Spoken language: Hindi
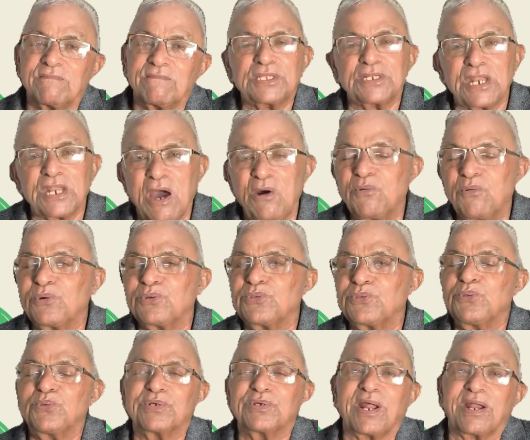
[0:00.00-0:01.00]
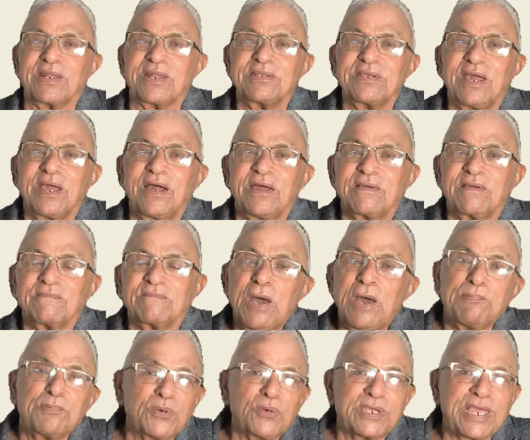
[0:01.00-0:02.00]
तनाव को दूर कर लिया
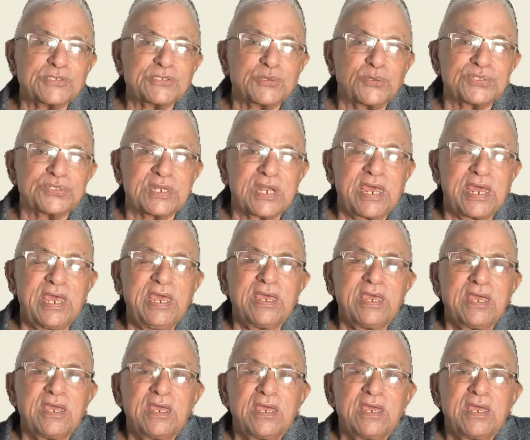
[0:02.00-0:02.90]
आपको क्या सोचना है